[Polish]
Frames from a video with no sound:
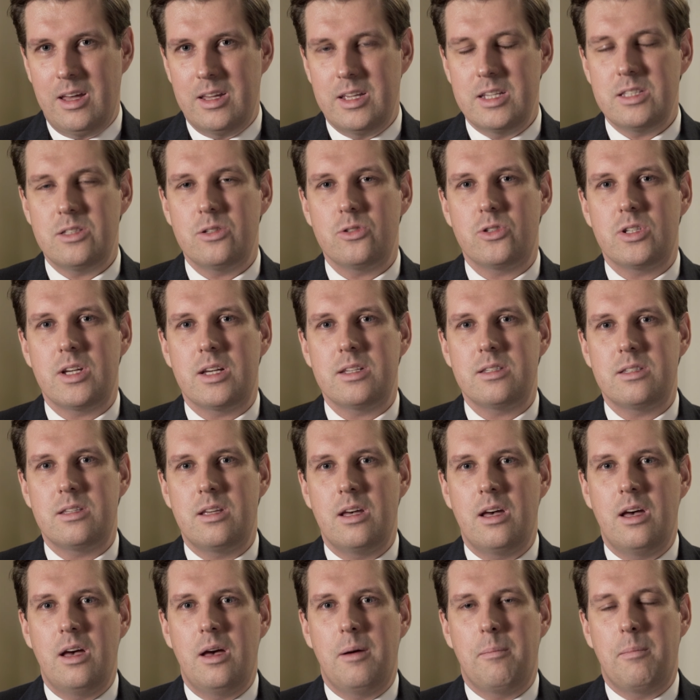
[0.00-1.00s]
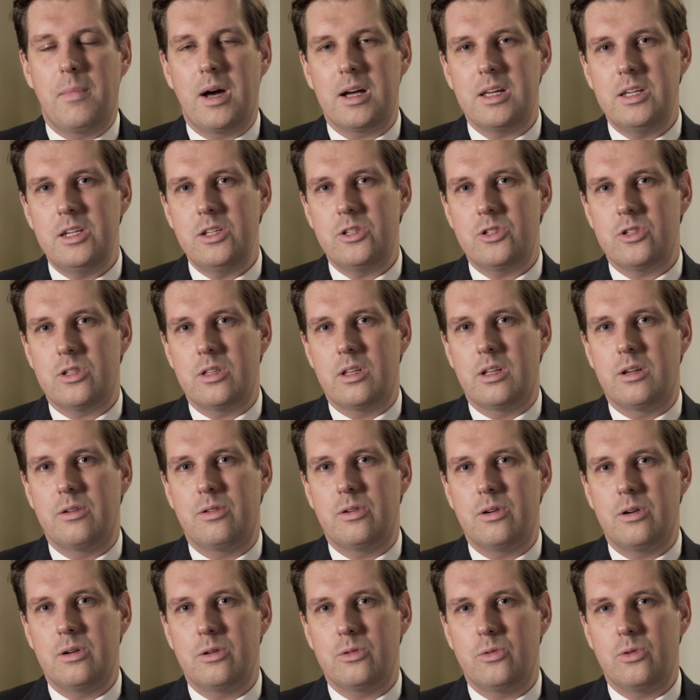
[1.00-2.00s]
Jest to czas magiczny,
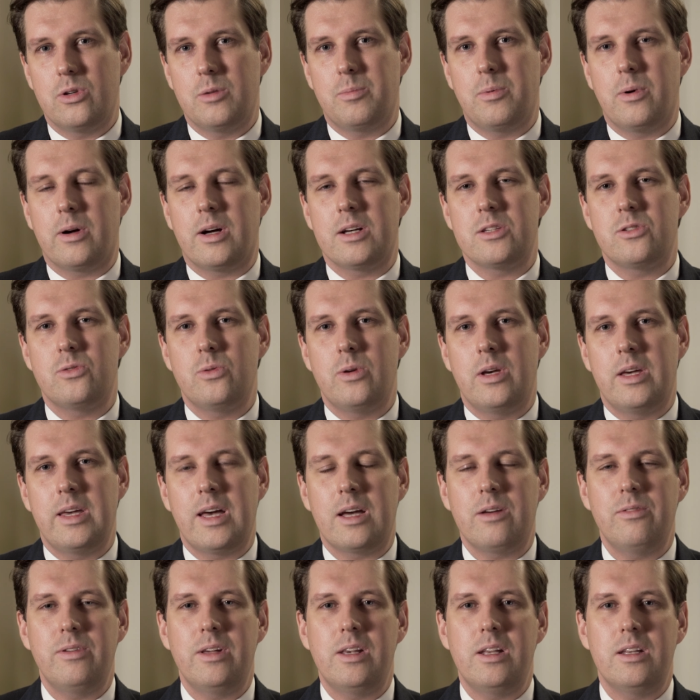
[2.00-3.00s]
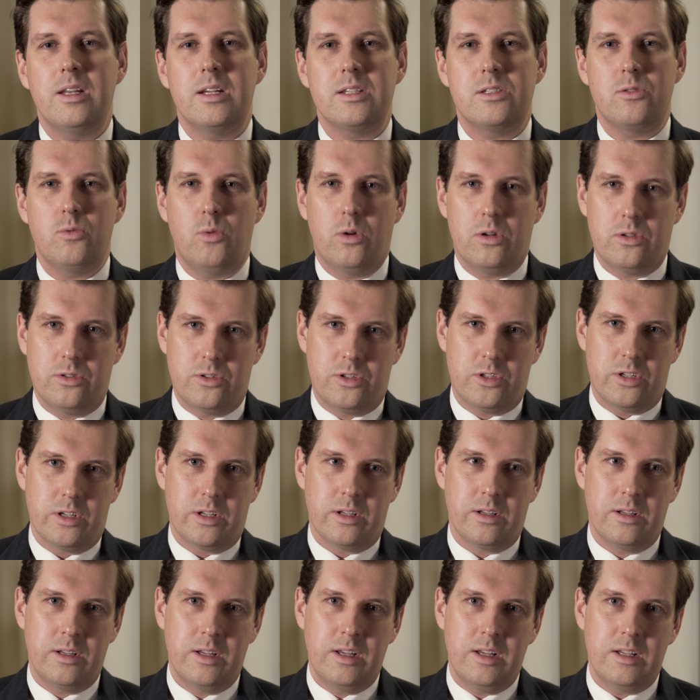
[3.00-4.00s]
który pokazuje, jak wiele nas
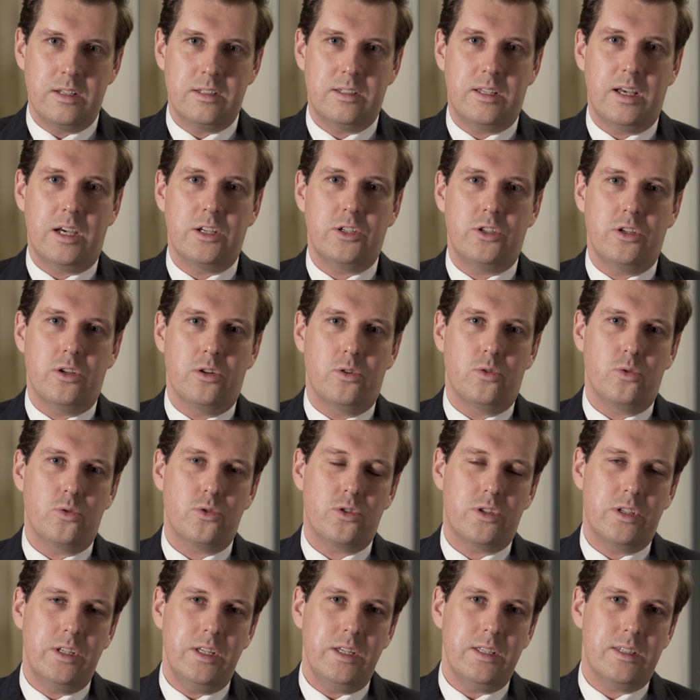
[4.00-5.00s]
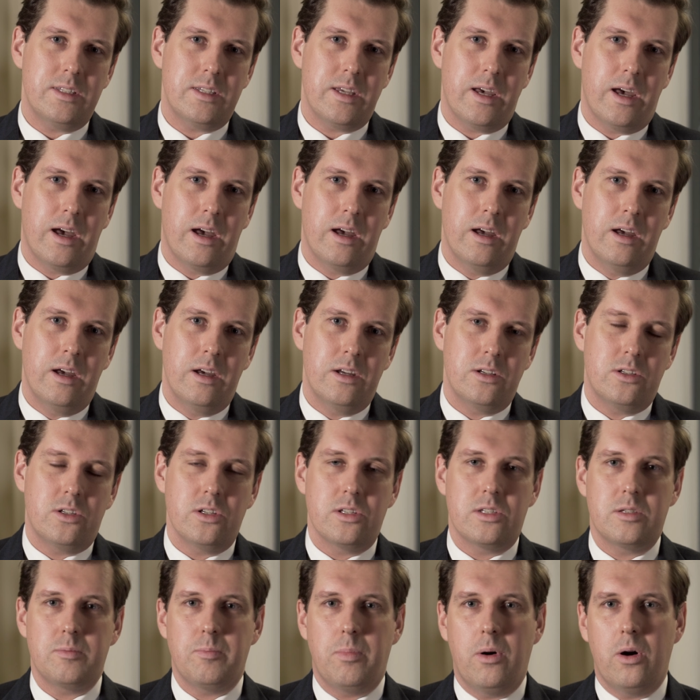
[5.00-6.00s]
łączy, zaś różnice
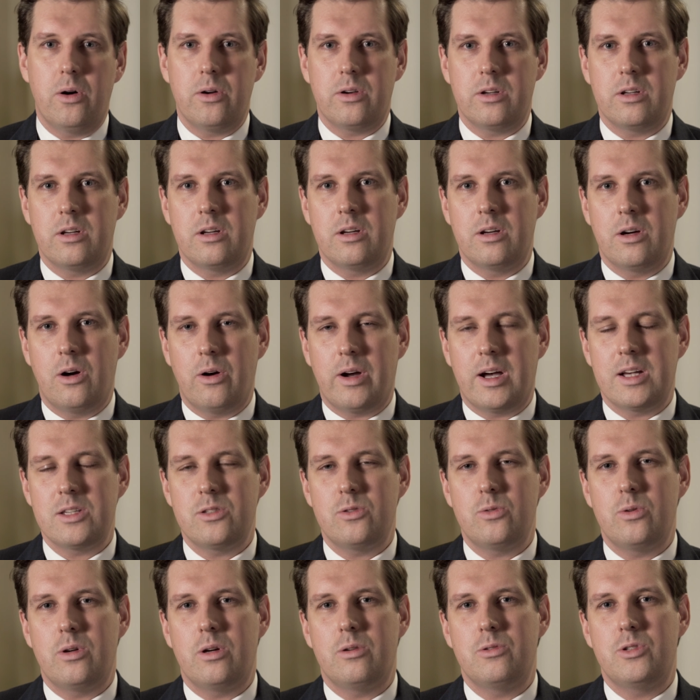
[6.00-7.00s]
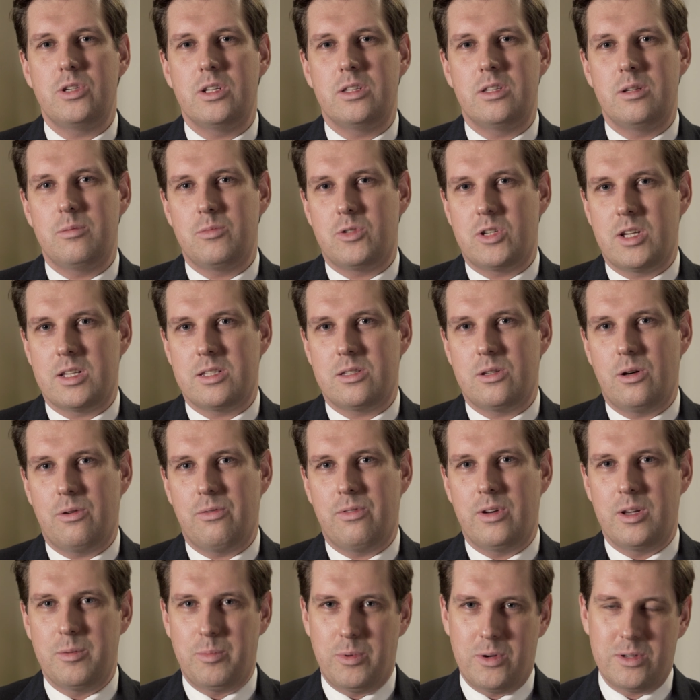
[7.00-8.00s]
czy spory okazują się
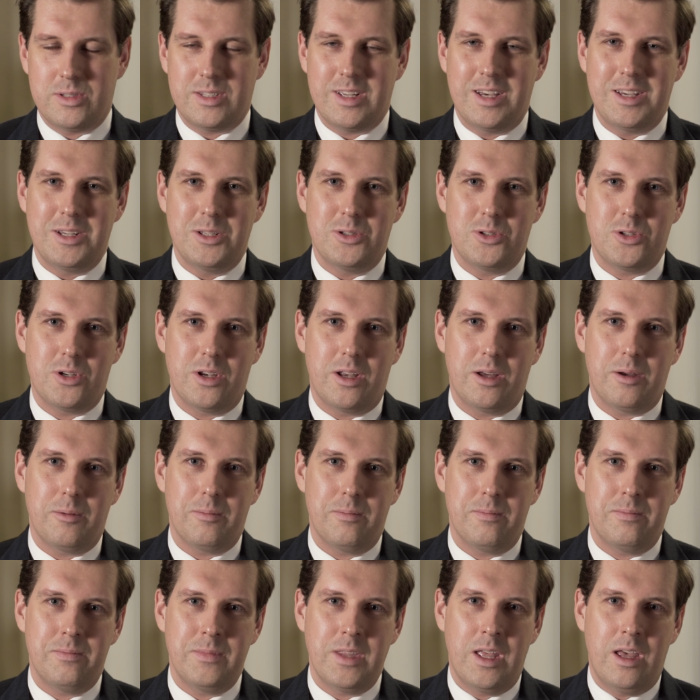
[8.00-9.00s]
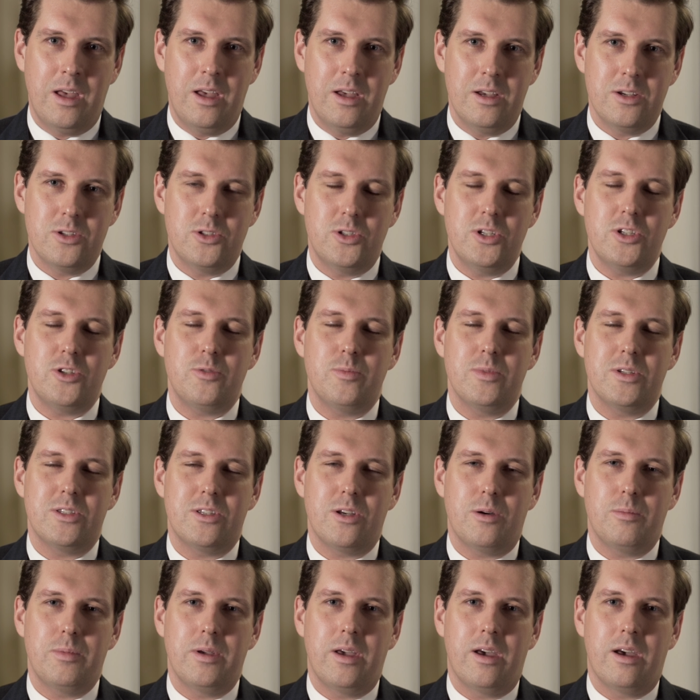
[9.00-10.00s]
tymczasowe i prozaiczne. Życzmy
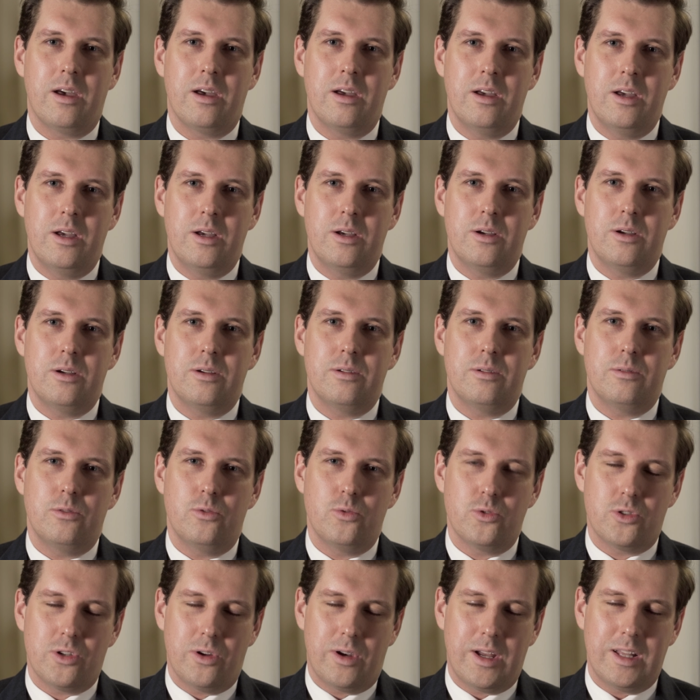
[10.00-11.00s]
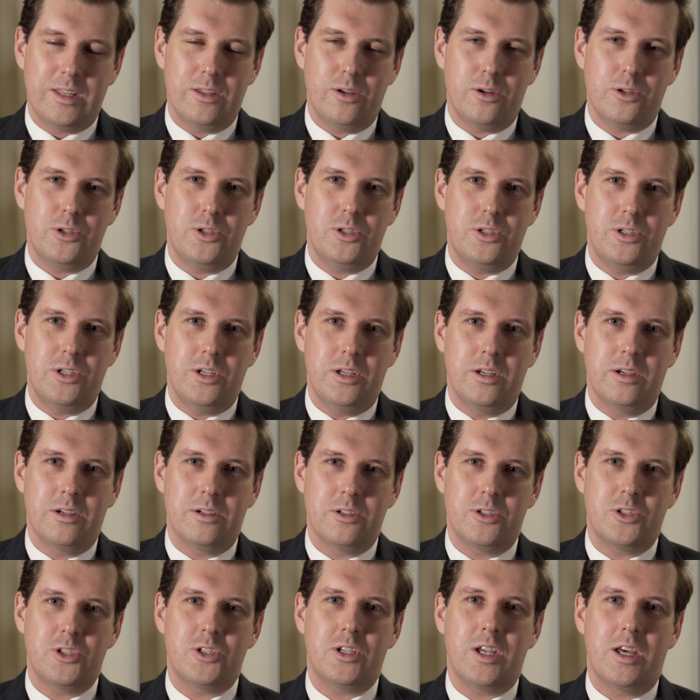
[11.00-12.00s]
sobie dużo radości,
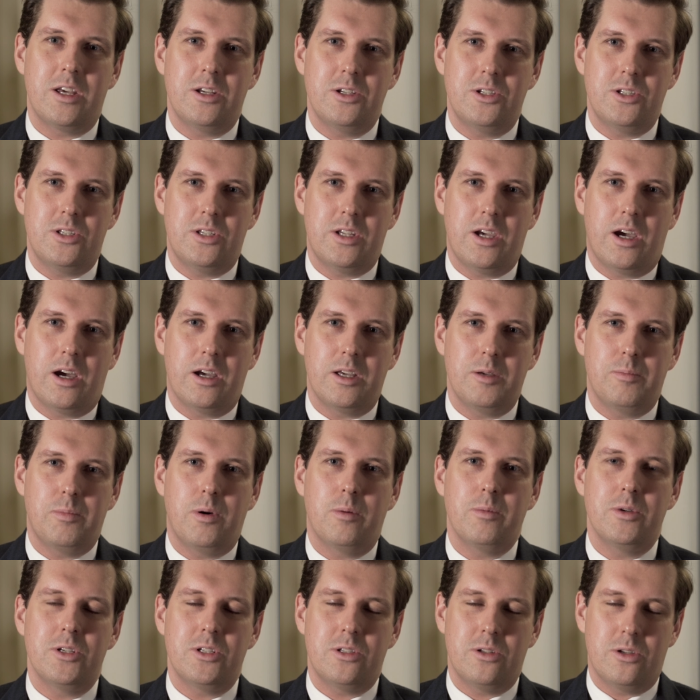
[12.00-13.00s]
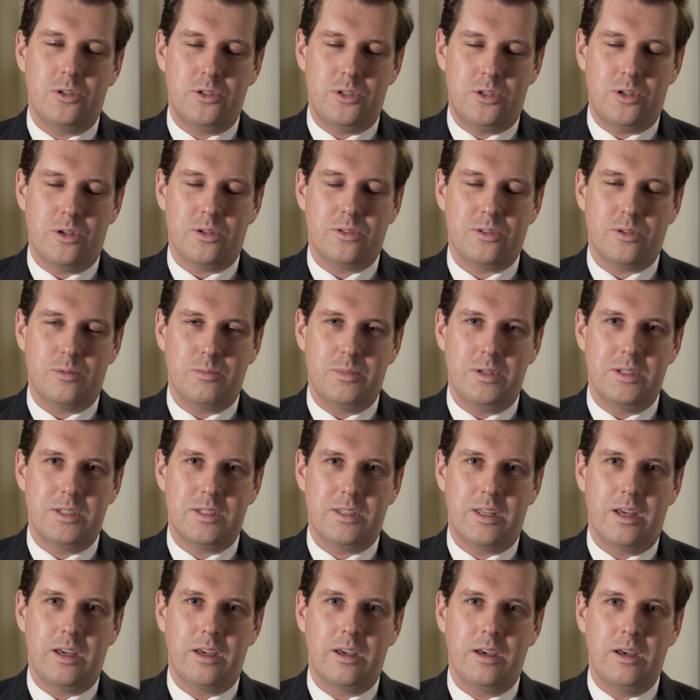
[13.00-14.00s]
szczęścia i pomyślności
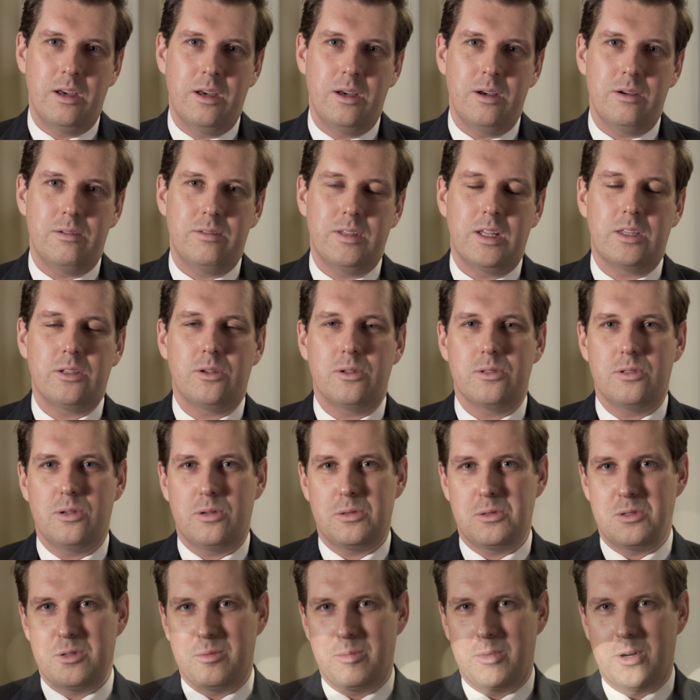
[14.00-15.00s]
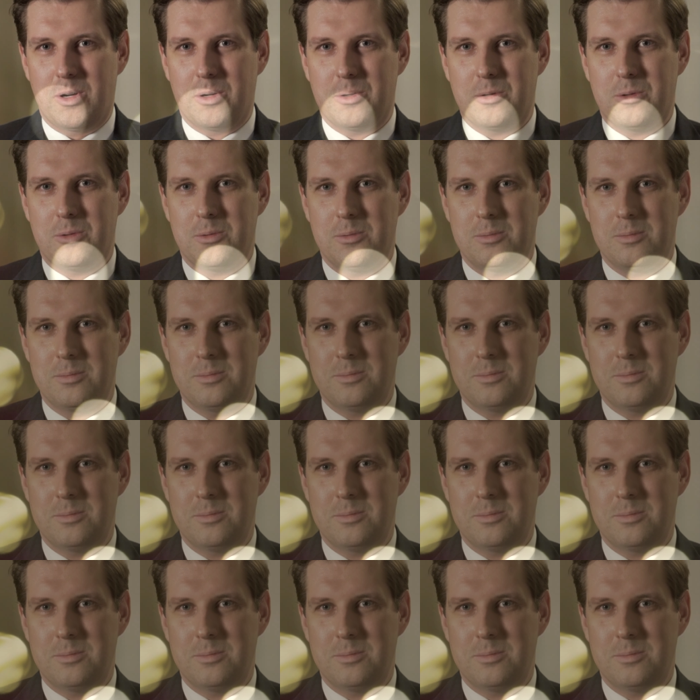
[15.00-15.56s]
osobistej w nadchodzącym roku.